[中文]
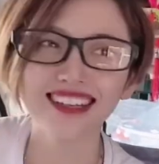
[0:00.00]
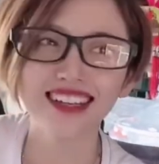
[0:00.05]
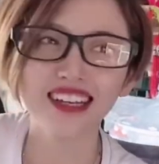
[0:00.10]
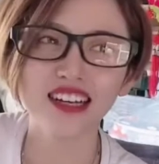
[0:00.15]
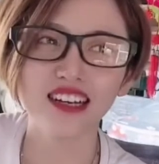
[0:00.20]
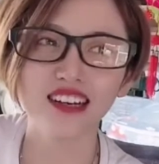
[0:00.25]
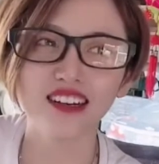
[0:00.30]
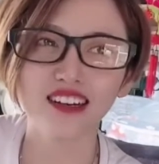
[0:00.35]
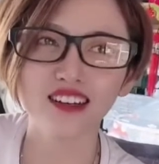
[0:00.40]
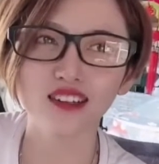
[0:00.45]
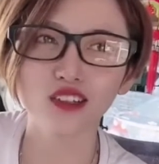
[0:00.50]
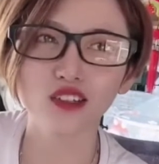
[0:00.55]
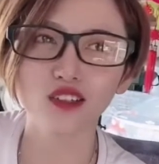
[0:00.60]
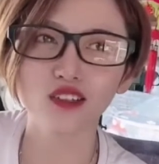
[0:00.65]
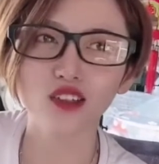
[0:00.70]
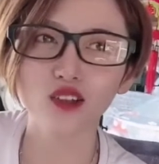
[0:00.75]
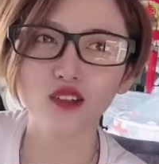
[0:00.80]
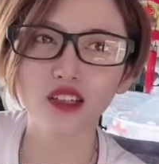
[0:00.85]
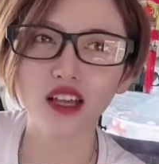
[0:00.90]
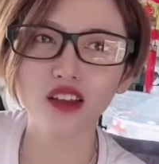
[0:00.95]
呃，
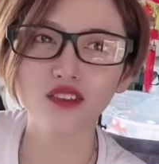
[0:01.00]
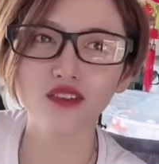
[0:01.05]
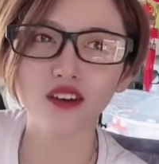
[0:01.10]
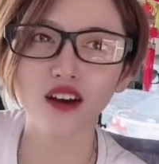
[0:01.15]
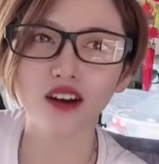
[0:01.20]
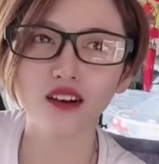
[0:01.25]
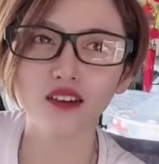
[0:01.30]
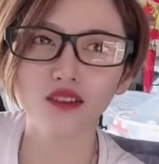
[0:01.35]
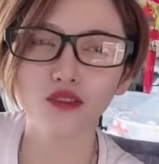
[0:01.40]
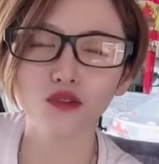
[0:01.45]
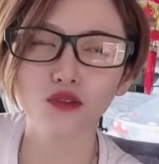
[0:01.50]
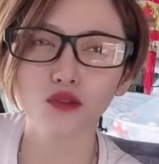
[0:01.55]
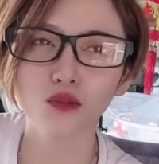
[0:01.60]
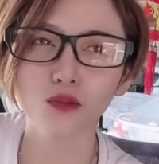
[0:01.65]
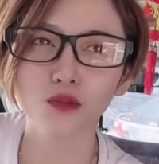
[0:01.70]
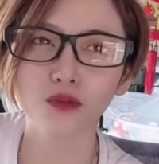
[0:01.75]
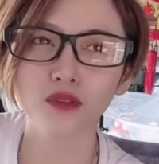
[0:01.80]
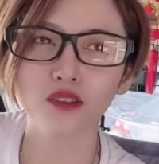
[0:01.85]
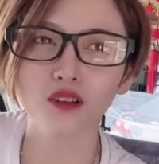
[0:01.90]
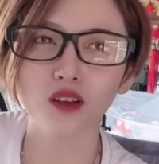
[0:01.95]
到南方就
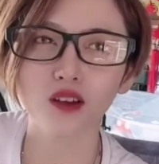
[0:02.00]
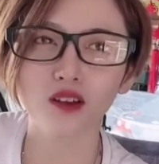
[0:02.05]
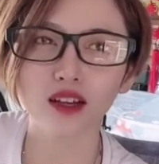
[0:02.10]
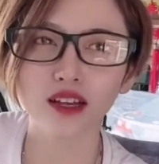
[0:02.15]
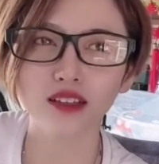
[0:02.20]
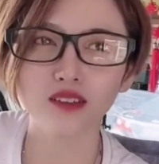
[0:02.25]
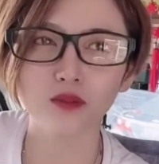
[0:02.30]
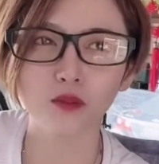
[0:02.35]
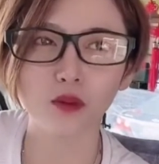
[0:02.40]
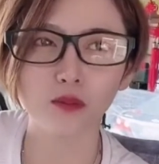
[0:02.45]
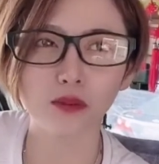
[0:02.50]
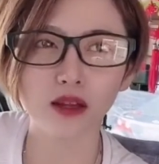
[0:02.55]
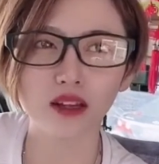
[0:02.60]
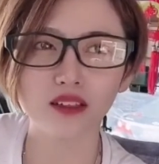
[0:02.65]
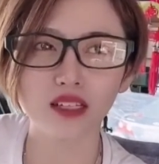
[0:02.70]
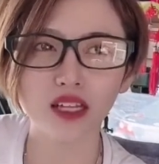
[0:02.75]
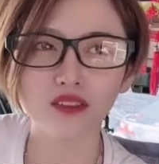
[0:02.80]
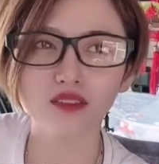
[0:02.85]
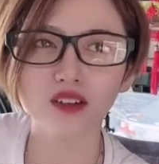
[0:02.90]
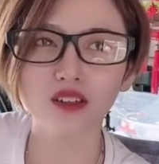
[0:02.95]
不知道该怎么办了。
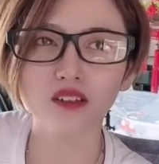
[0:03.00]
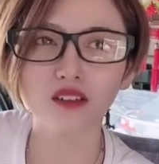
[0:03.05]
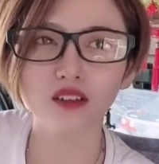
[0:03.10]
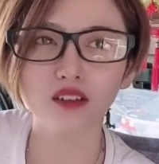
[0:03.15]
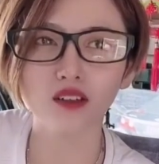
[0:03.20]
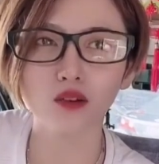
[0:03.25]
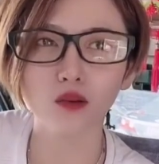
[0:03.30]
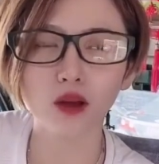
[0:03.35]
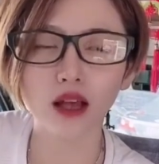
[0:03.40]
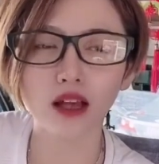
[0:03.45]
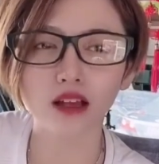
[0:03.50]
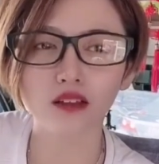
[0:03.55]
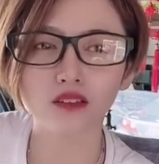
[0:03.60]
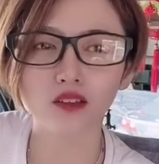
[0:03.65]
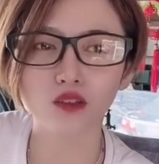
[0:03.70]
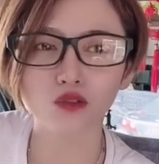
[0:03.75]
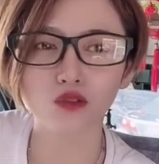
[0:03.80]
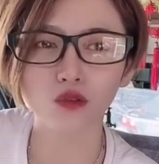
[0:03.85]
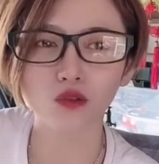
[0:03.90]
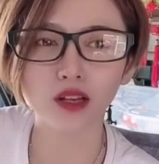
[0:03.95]
南方热的话，
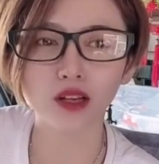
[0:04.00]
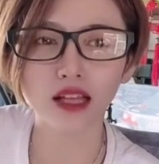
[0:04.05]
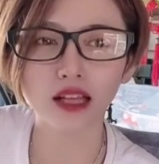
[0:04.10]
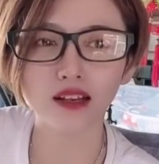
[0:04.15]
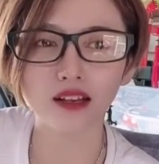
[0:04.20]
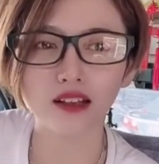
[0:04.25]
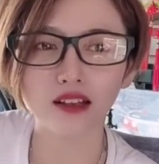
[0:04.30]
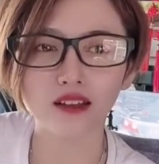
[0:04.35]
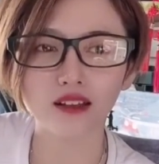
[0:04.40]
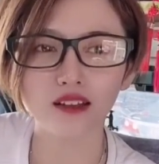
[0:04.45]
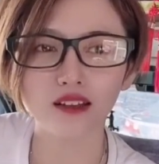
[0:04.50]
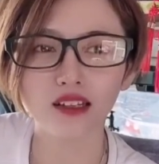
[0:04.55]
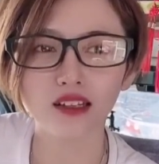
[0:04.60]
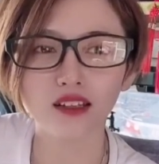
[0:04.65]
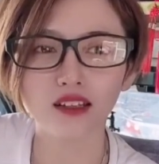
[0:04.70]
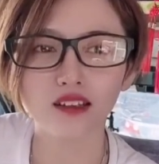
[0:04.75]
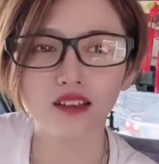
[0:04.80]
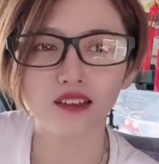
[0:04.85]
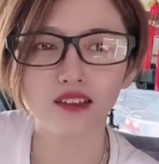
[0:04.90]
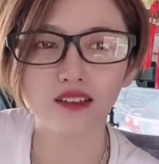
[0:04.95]
到时候看看，
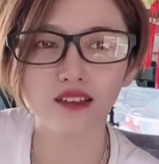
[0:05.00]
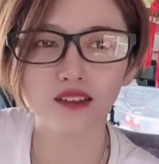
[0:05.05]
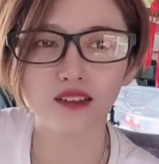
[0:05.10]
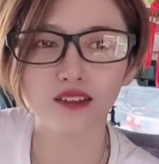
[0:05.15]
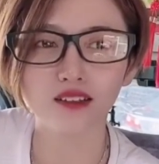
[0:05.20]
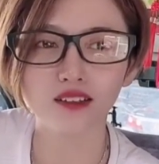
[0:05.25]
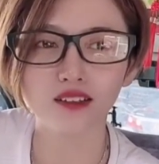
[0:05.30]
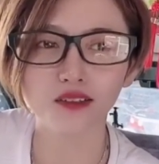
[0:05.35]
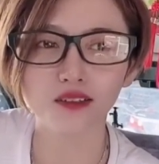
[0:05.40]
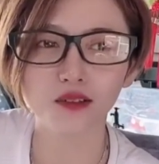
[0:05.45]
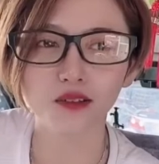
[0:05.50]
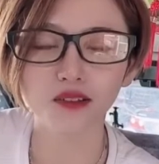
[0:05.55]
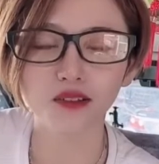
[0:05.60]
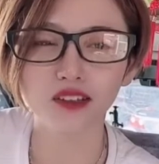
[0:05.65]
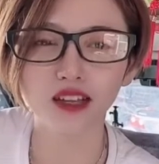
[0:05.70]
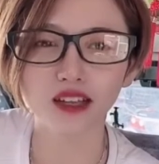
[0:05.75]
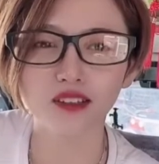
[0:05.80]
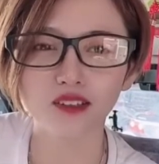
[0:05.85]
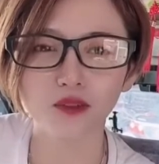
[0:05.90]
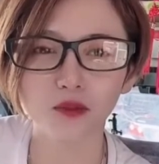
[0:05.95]
嗯，是
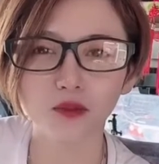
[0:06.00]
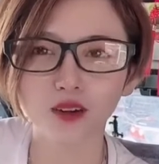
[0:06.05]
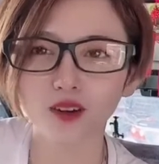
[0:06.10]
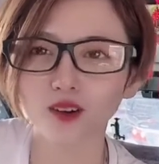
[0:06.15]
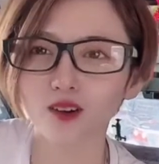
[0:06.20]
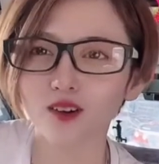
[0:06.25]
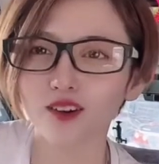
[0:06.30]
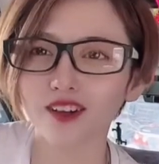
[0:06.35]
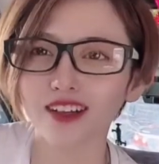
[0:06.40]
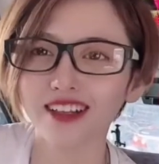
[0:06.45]
该怎么搞。